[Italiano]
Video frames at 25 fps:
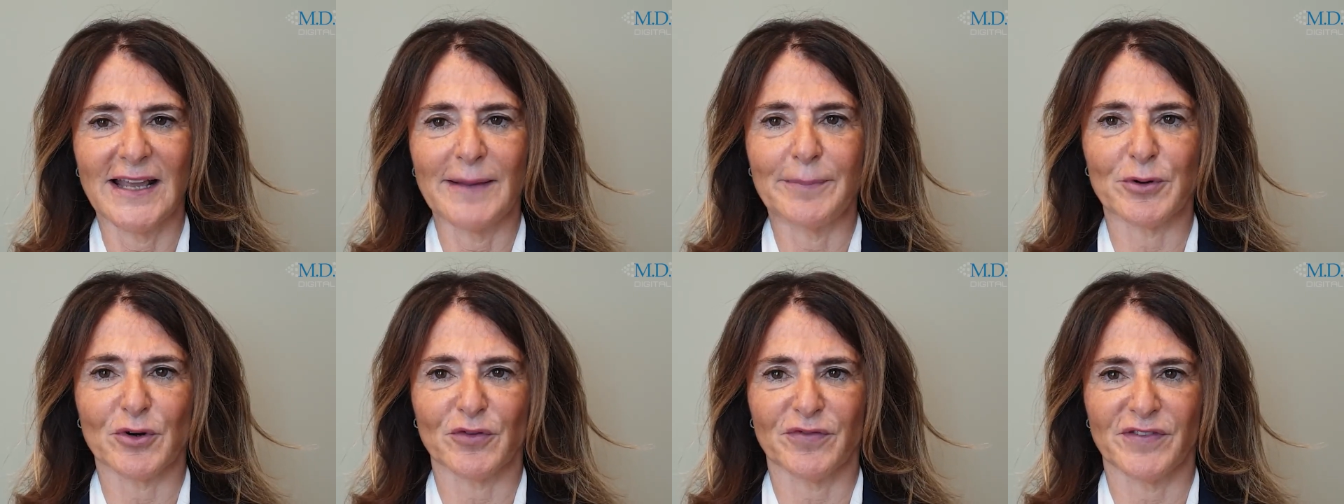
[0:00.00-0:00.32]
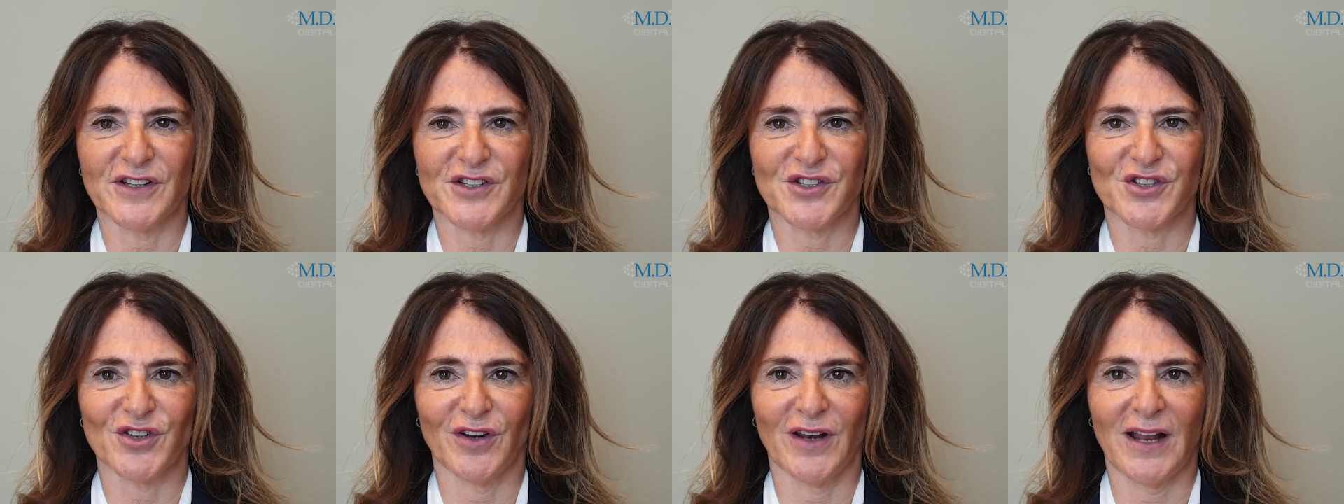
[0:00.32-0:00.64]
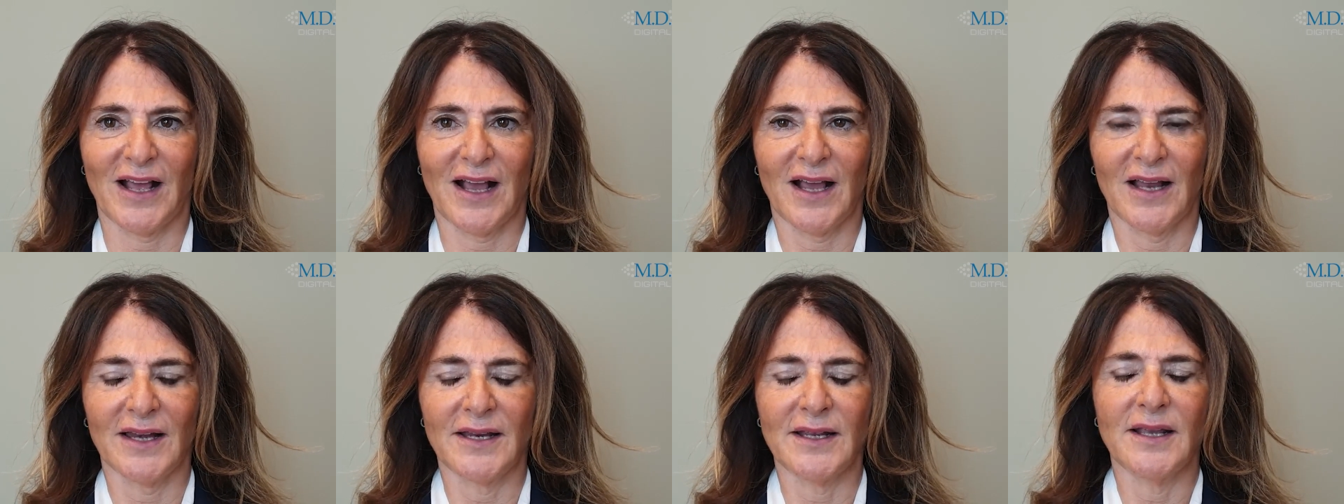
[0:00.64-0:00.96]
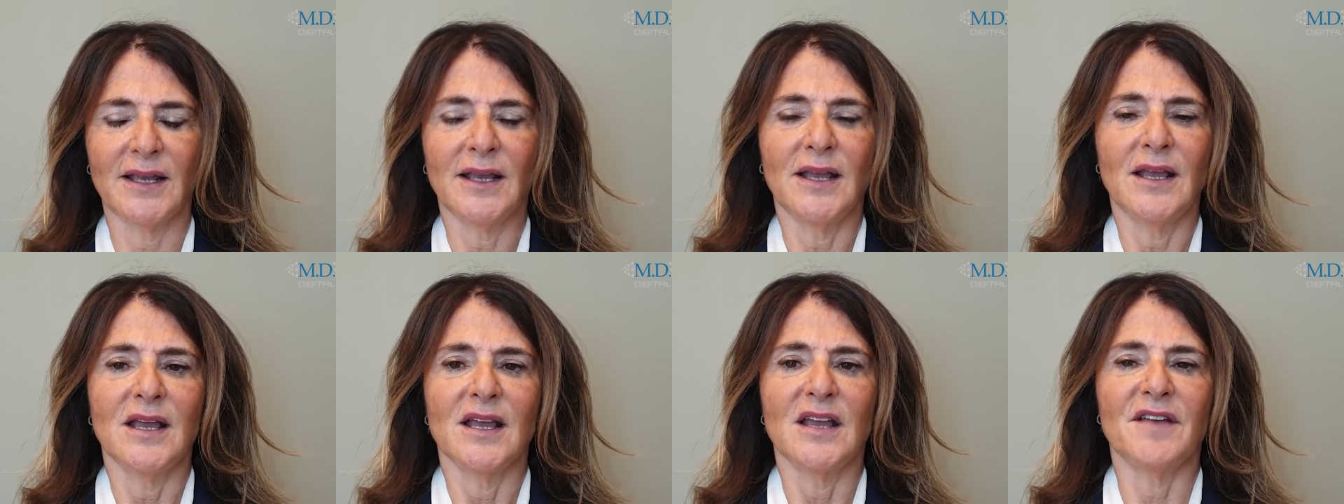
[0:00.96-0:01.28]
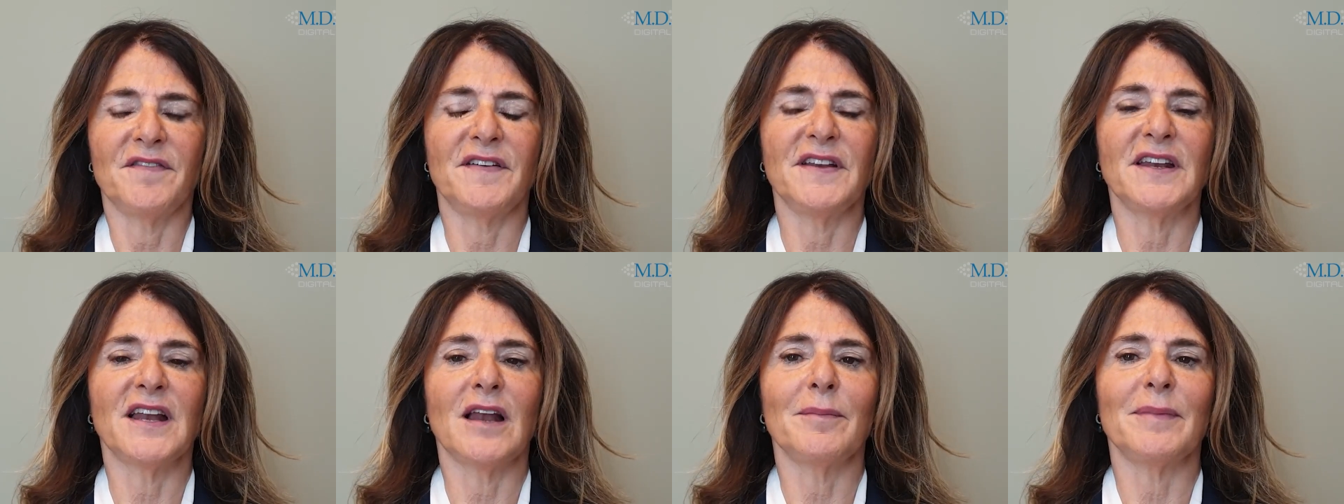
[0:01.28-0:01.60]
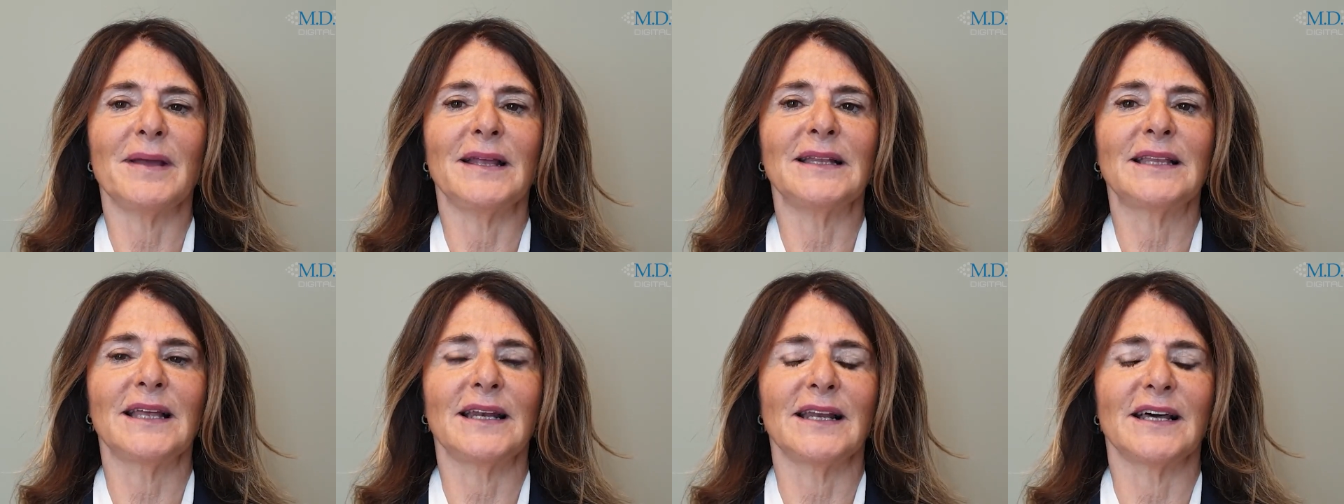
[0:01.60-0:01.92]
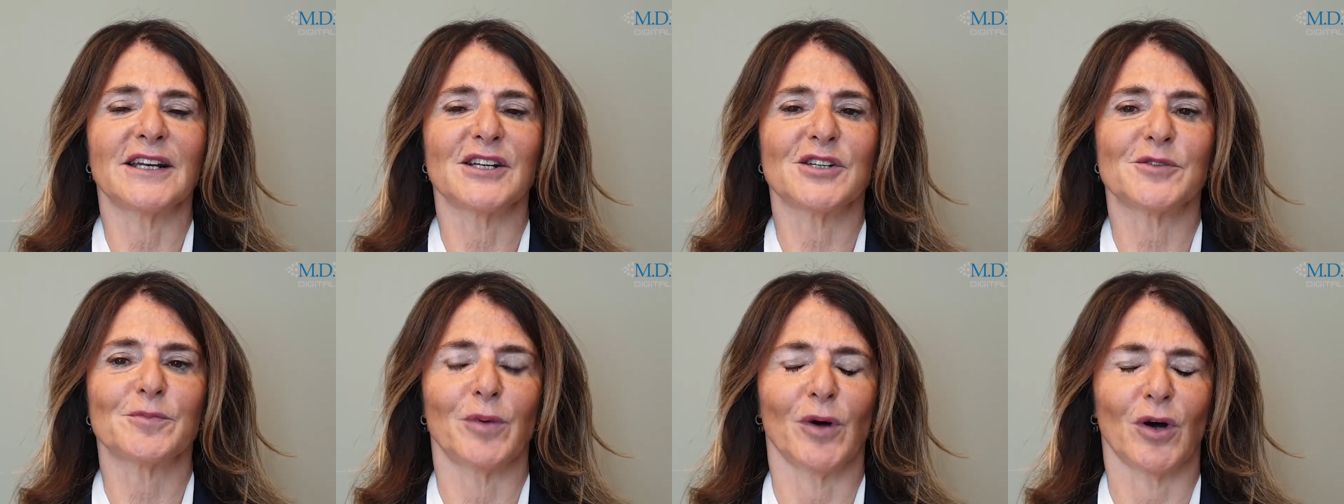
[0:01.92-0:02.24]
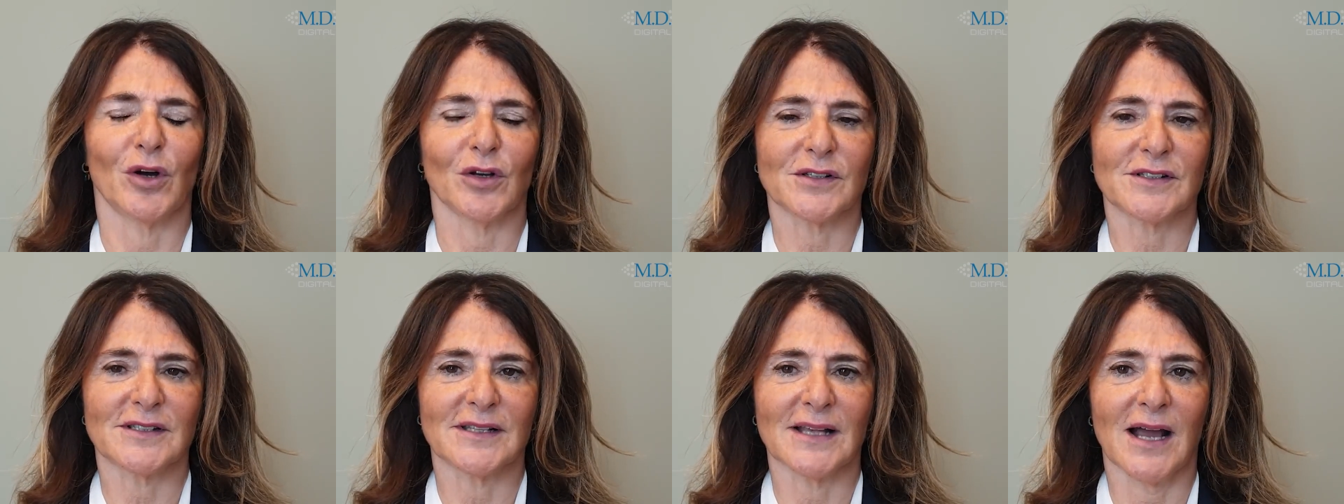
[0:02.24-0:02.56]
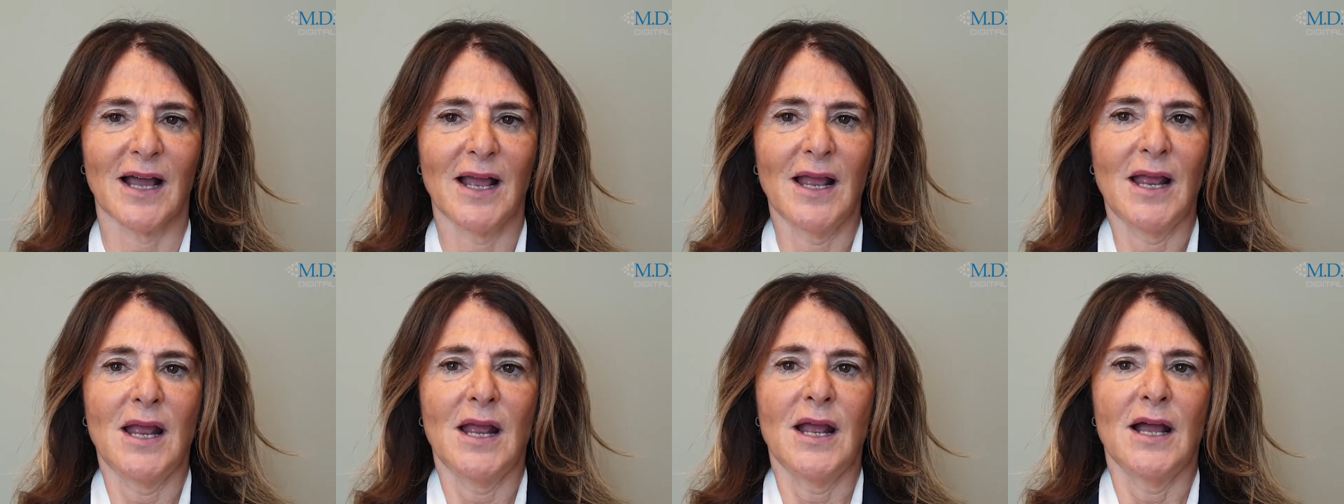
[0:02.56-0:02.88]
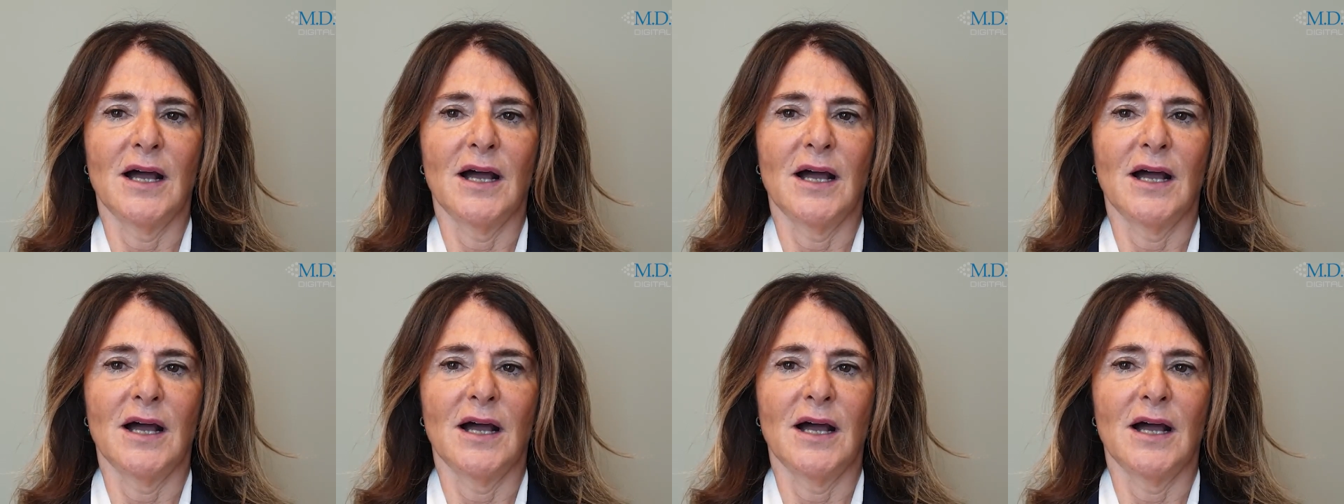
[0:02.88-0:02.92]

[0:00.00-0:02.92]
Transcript: e professionali e finalmente la risposta.